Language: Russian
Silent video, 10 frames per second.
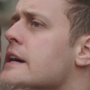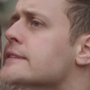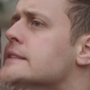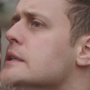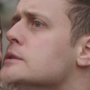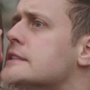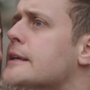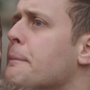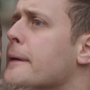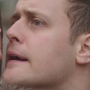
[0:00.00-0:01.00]
я увижу, как ты
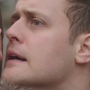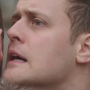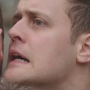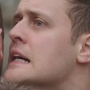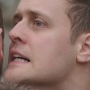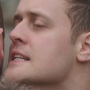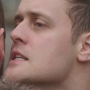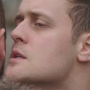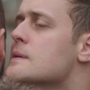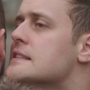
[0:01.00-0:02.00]
пропускаешь хоть
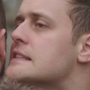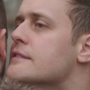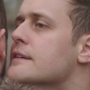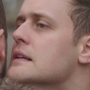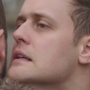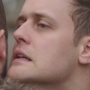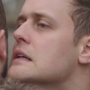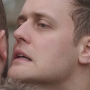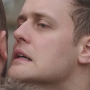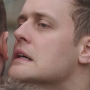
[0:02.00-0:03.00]
чьи-то диалоги,
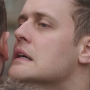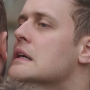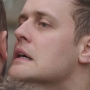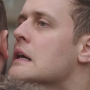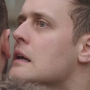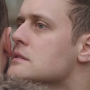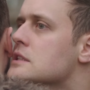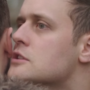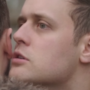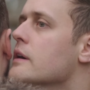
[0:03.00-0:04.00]
я
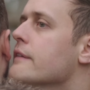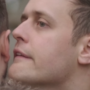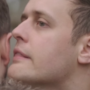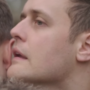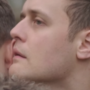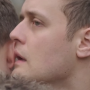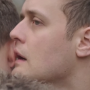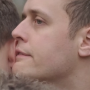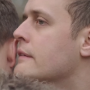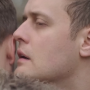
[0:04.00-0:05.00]
вырежу твою
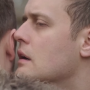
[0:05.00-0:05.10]
семью.